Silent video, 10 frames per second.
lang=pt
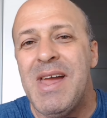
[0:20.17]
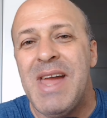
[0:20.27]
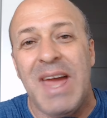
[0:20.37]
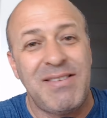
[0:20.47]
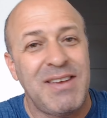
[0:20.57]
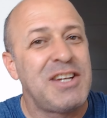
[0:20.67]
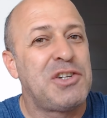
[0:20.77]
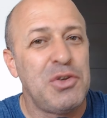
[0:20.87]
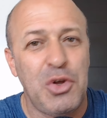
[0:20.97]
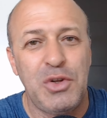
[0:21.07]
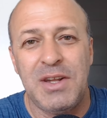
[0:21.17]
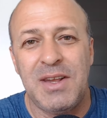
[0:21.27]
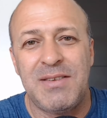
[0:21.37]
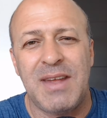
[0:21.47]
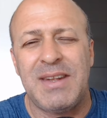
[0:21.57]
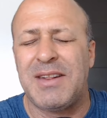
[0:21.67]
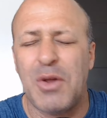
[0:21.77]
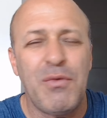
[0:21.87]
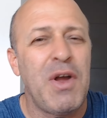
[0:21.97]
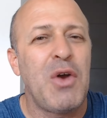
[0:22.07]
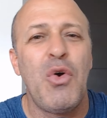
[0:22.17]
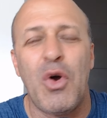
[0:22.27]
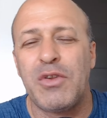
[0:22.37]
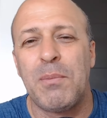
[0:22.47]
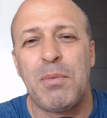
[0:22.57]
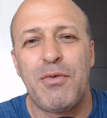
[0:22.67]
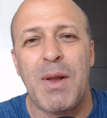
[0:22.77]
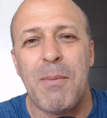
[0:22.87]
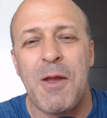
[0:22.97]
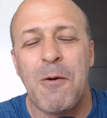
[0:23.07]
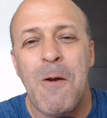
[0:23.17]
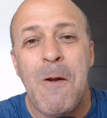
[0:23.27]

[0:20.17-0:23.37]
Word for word: Essa questão de 87 é tão vergonhosa para o Flamengo.